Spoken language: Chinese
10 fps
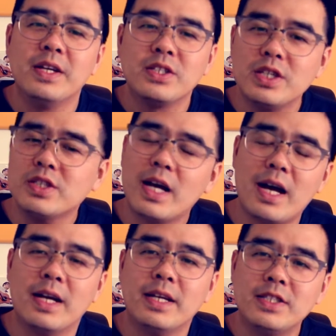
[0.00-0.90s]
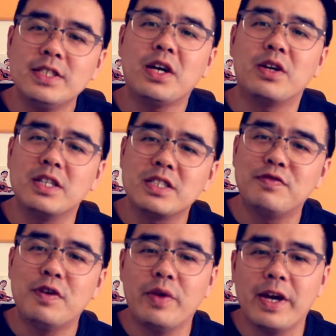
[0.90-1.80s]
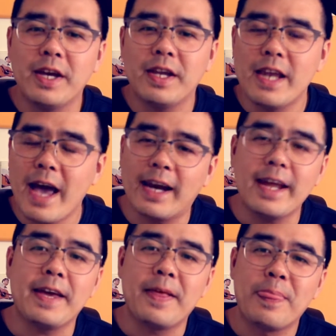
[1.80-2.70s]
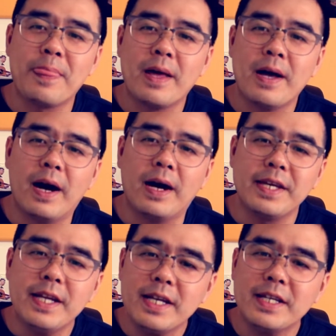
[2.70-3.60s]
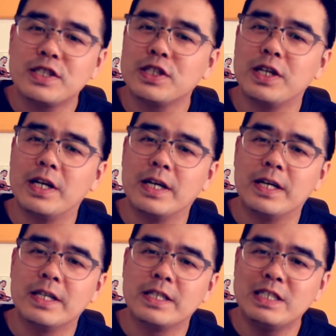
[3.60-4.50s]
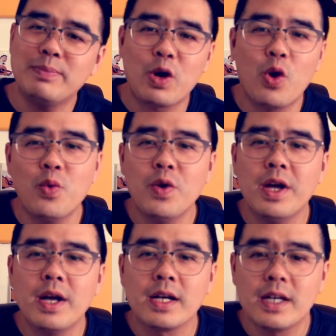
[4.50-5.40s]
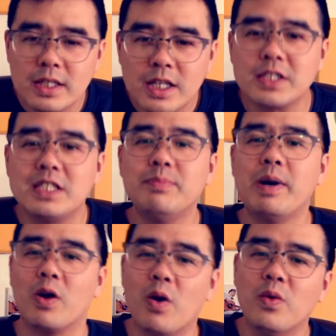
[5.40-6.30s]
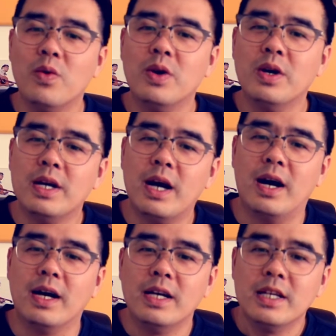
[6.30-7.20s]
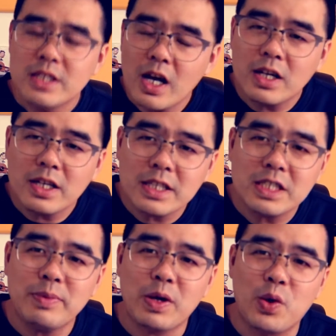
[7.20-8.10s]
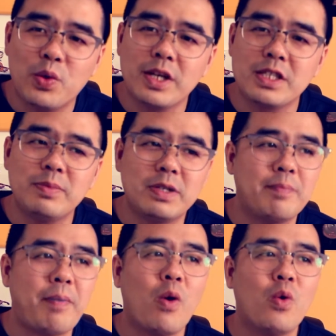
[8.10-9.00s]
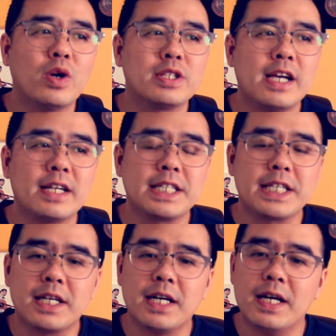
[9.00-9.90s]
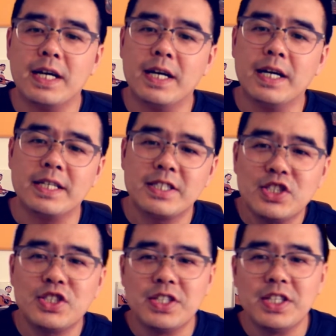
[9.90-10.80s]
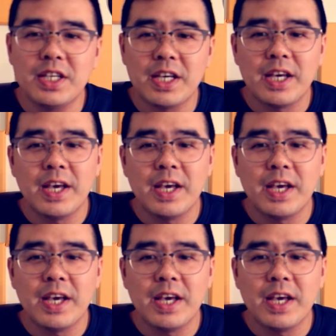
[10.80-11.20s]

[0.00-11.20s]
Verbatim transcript: 其实啊，技巧呢是分为两类啊，一类呢是基本功，歌唱基本功啊。唱歌的基本功呢，基本上包括像这个气息、